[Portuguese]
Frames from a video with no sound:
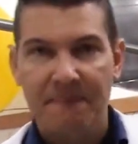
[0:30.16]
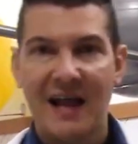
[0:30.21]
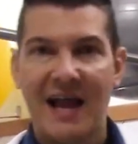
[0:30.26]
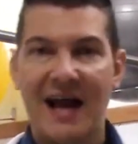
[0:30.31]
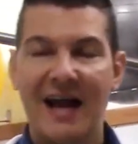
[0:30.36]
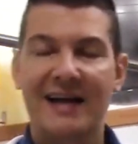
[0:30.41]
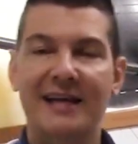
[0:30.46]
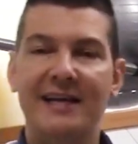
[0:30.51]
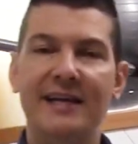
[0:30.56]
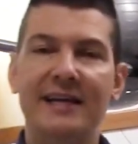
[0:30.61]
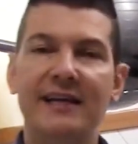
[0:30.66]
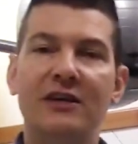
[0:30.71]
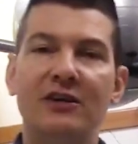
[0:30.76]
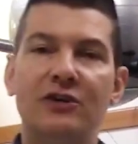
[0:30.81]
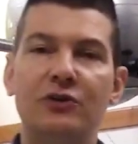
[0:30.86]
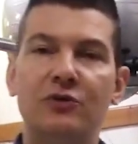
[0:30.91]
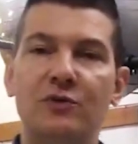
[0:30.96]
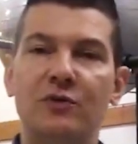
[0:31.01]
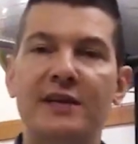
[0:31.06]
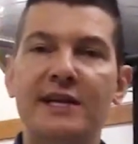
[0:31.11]
Aqui
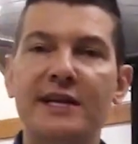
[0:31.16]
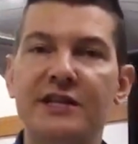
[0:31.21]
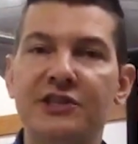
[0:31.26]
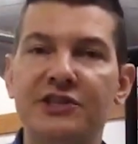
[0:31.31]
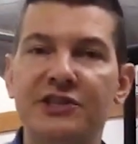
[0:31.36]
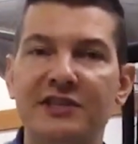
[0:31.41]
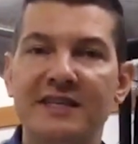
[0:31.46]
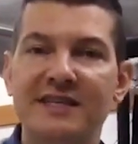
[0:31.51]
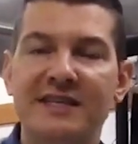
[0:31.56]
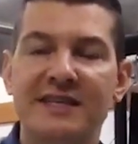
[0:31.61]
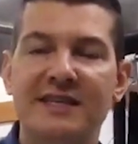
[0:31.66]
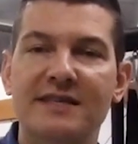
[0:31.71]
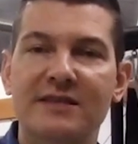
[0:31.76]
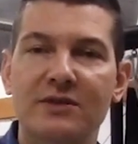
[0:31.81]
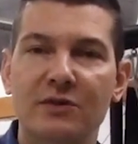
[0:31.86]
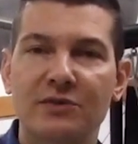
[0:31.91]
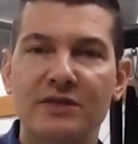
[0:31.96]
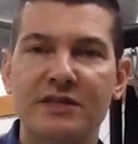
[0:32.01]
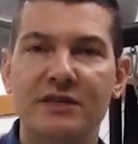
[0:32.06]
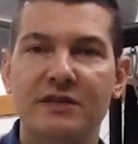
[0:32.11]
no link de
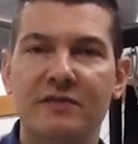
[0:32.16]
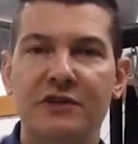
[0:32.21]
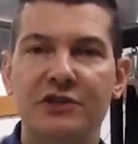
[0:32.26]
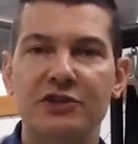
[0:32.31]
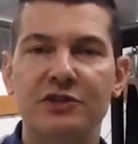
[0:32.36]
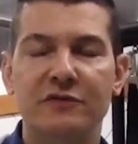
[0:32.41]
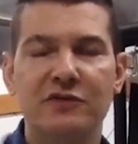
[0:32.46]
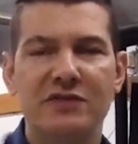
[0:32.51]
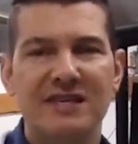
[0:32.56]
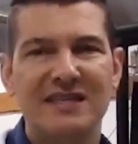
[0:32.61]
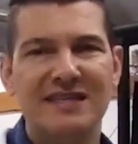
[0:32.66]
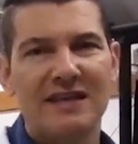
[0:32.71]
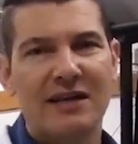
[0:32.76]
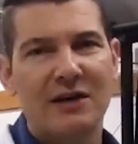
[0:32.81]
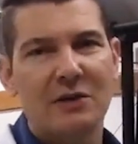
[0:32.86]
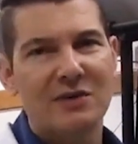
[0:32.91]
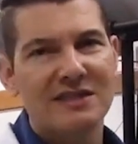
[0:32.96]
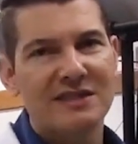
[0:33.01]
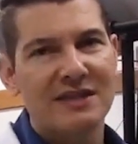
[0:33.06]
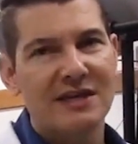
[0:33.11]
descrição desse vídeo vocês
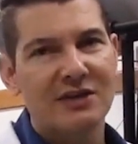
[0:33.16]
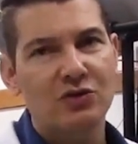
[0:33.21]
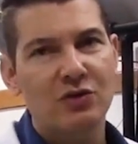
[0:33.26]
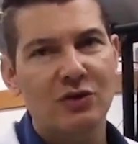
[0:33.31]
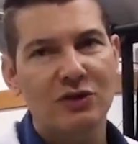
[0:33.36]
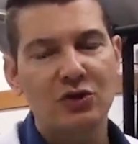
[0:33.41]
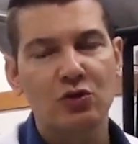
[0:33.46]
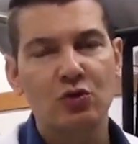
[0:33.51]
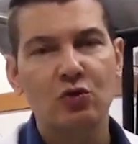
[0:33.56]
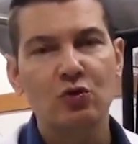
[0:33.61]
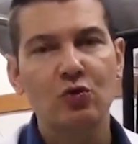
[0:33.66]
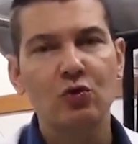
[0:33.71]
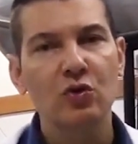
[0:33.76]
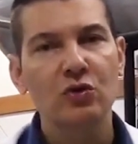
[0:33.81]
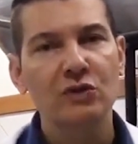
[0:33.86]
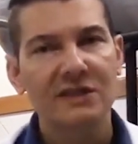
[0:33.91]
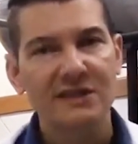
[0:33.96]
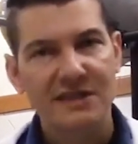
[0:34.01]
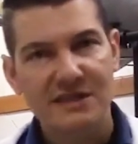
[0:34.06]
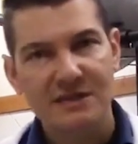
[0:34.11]
terão acesso a
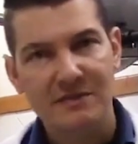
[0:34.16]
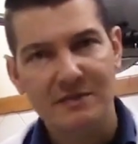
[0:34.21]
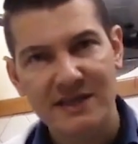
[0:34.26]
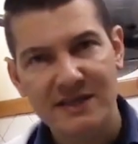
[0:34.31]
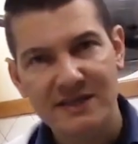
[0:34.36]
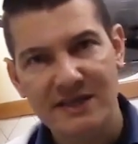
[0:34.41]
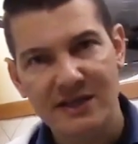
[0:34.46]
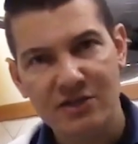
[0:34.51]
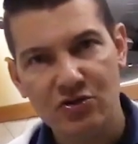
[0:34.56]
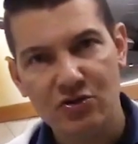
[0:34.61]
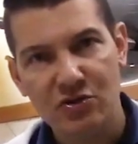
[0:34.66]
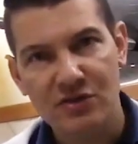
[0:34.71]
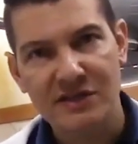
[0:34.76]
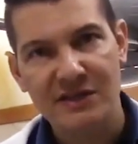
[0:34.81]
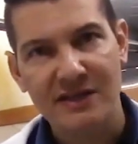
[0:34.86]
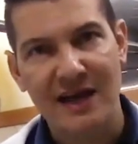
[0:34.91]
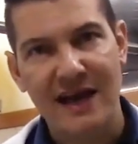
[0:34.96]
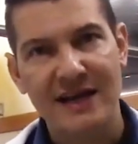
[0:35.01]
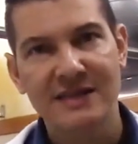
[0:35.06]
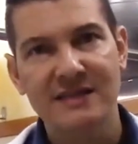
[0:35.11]
todas as minhas redes
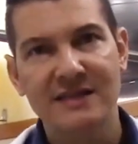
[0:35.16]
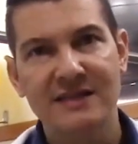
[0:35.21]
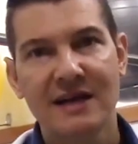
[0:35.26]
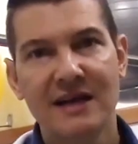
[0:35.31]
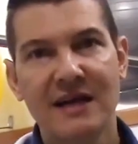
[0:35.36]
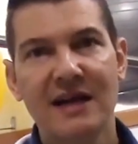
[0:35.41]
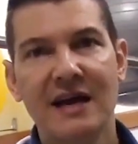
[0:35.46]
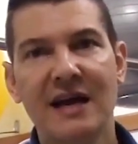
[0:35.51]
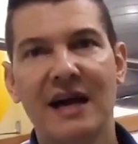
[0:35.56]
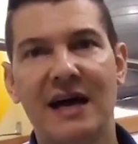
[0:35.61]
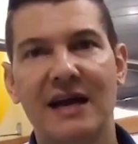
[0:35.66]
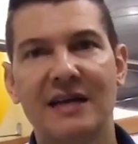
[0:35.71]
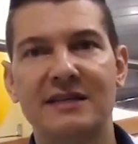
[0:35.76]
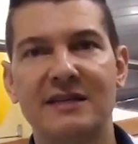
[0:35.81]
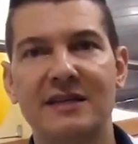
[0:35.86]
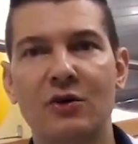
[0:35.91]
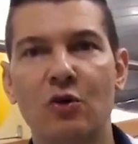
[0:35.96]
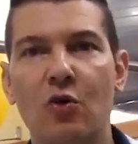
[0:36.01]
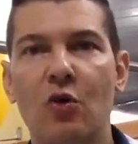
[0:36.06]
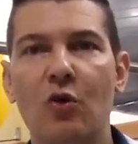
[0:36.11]
sociais,
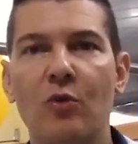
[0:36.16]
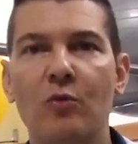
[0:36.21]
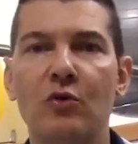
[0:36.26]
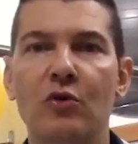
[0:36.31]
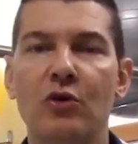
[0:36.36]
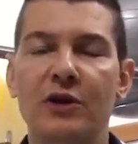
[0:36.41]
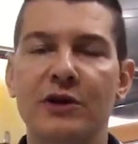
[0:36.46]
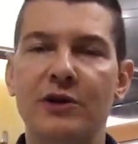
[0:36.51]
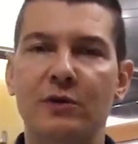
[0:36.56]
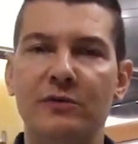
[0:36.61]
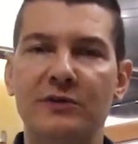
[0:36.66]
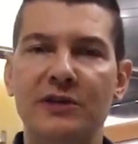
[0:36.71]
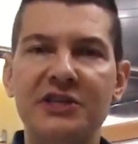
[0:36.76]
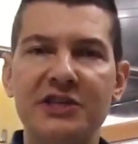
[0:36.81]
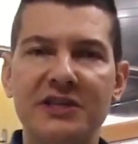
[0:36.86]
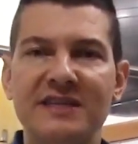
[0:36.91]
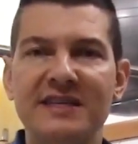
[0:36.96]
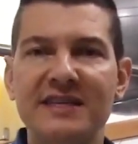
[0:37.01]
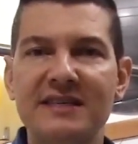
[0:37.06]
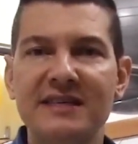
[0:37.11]
assim como não
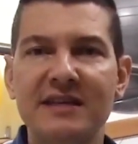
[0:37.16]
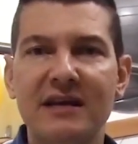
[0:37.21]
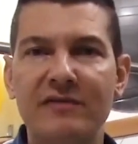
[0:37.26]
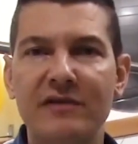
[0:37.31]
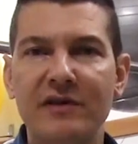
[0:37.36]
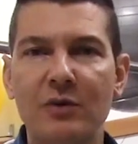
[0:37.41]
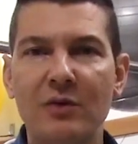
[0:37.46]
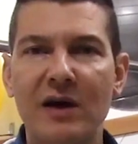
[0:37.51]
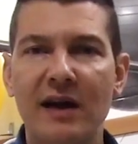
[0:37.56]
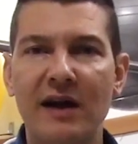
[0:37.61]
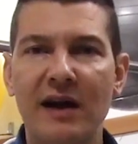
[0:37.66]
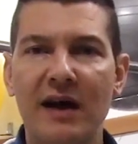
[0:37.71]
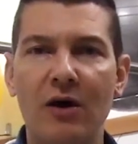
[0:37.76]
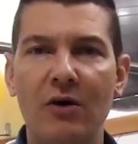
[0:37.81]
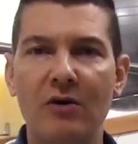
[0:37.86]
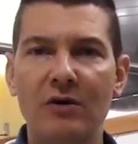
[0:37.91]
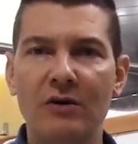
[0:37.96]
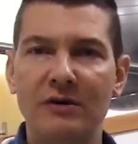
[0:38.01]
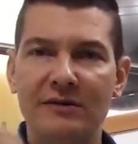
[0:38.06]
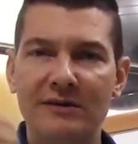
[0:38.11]
deixe de se inscrever no
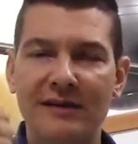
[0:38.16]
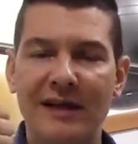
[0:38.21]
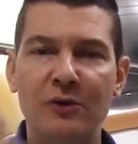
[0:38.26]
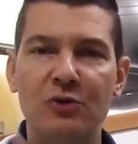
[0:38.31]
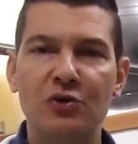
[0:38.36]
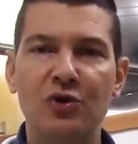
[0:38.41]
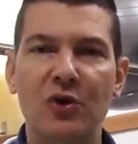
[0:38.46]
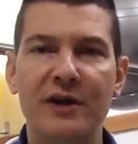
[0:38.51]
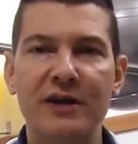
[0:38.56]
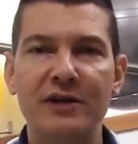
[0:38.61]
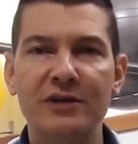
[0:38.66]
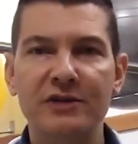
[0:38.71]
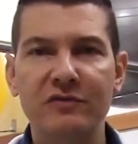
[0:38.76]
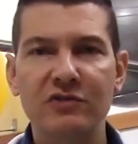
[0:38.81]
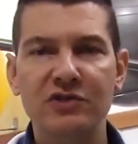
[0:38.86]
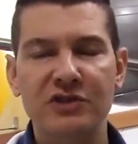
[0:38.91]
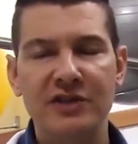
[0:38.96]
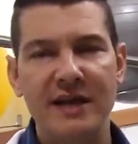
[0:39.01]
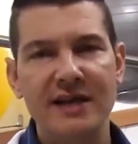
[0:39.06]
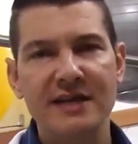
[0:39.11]
canal, dar o joinha de
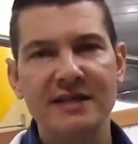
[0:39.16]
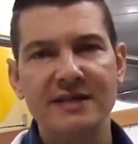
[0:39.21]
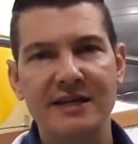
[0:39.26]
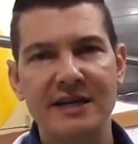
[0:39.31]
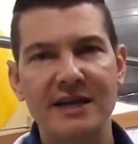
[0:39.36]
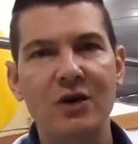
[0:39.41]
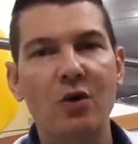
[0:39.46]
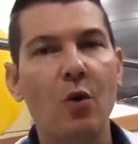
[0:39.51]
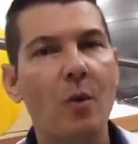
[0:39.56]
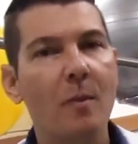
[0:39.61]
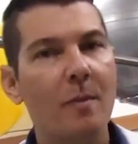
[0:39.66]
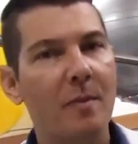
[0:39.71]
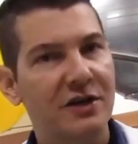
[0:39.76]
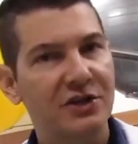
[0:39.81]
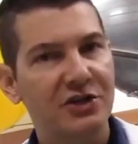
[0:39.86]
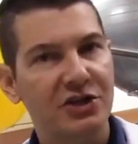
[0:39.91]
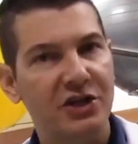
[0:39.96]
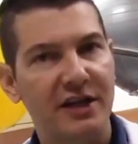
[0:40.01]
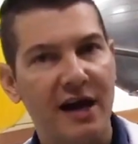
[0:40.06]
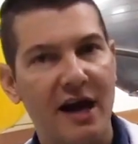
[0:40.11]
vocês e
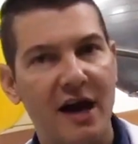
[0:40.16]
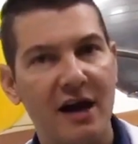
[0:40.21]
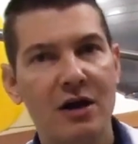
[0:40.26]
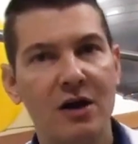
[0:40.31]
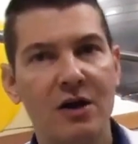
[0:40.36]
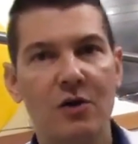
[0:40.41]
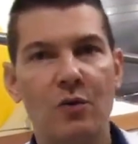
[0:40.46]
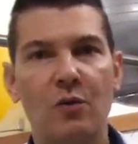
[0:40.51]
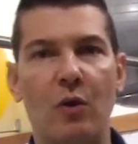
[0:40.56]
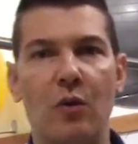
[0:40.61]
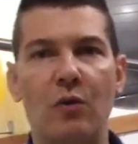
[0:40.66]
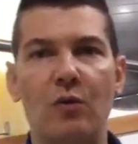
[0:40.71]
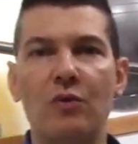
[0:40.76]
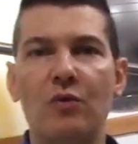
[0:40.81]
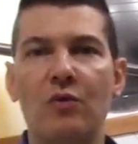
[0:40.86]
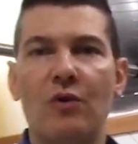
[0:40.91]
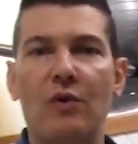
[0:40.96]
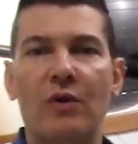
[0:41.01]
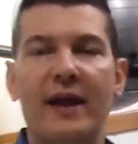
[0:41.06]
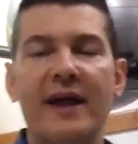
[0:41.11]
compartilhar com algum
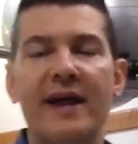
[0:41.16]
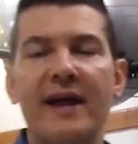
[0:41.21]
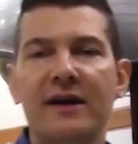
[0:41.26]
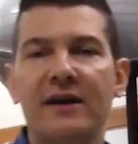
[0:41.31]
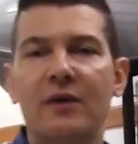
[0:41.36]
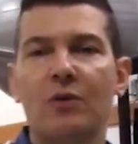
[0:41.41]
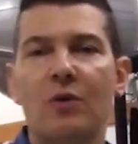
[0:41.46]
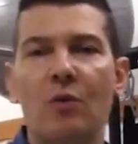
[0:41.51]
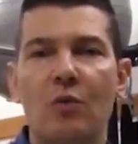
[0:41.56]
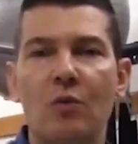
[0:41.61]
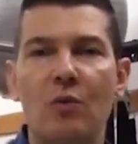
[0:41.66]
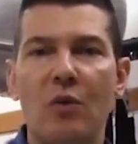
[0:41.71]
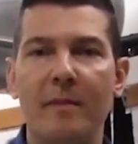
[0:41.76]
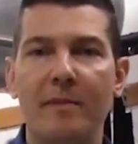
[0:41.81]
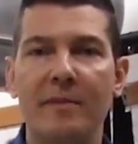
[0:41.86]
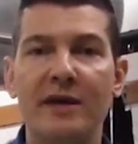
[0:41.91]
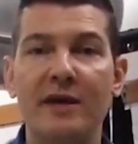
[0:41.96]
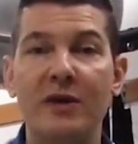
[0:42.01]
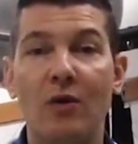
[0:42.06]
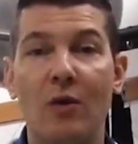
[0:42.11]
colega, com algum
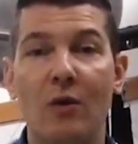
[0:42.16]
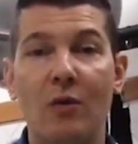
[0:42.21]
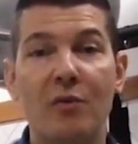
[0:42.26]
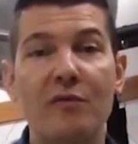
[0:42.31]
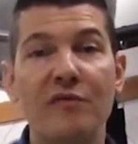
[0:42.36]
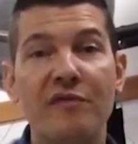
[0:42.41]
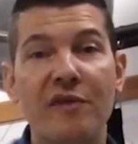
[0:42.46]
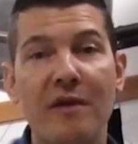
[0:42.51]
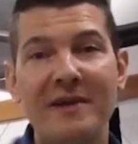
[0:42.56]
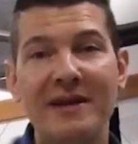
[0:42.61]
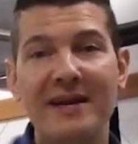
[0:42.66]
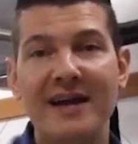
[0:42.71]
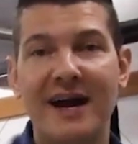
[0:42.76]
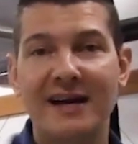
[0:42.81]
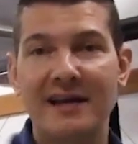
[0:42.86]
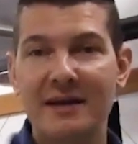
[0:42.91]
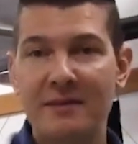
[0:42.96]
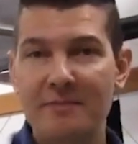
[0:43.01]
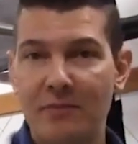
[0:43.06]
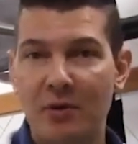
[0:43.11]
amigo, algum
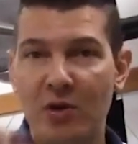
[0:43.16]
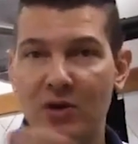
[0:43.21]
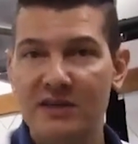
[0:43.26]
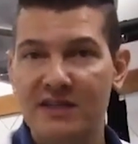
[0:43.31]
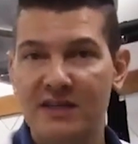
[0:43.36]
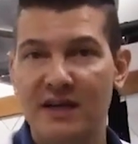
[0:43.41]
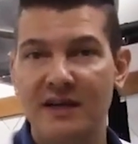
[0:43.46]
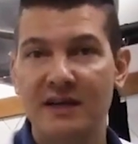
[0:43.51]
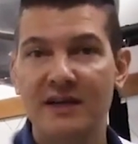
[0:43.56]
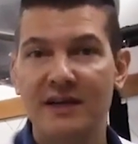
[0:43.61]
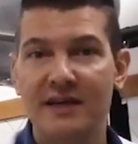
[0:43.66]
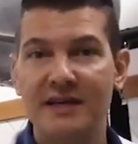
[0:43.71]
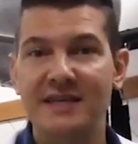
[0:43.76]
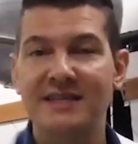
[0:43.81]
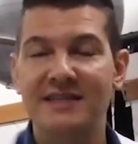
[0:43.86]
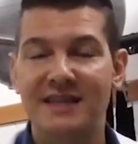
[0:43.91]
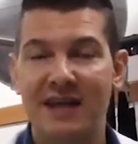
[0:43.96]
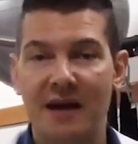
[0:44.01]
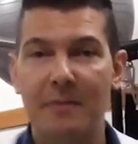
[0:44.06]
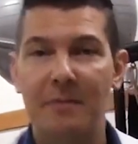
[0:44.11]
familiar que possa
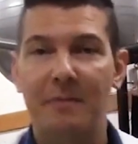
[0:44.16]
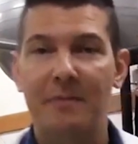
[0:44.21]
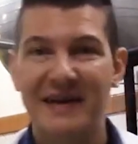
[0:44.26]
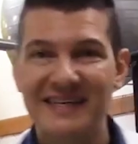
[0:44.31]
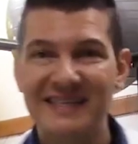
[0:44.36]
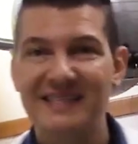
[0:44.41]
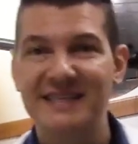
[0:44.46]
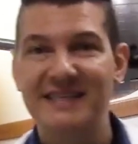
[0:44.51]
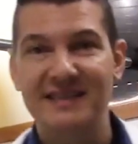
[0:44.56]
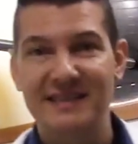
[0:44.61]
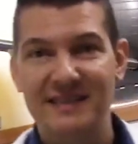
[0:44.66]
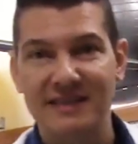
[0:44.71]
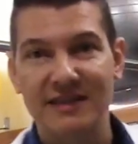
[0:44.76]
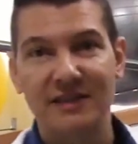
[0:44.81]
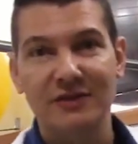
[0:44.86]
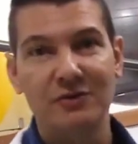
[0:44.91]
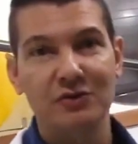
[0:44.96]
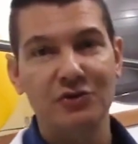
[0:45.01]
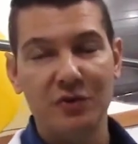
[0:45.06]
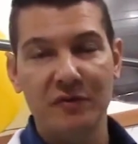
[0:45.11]
estar
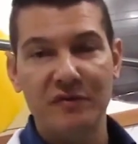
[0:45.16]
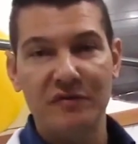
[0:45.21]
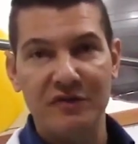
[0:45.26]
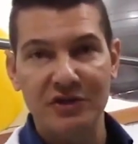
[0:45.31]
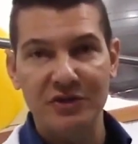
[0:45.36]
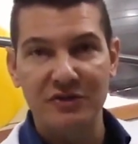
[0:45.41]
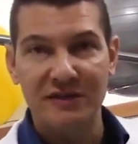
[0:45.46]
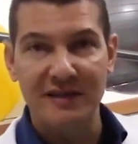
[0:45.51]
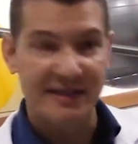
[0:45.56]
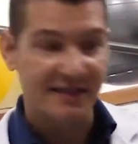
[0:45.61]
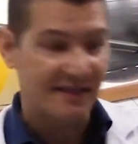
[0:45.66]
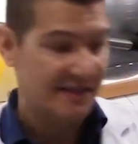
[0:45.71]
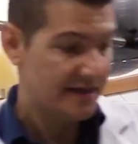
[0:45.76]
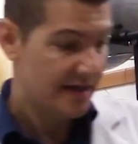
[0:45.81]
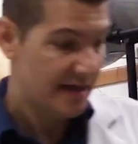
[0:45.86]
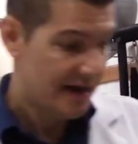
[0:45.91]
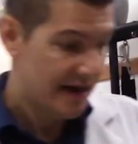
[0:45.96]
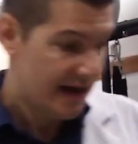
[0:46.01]
precisando conteúdo de um vídeo desse.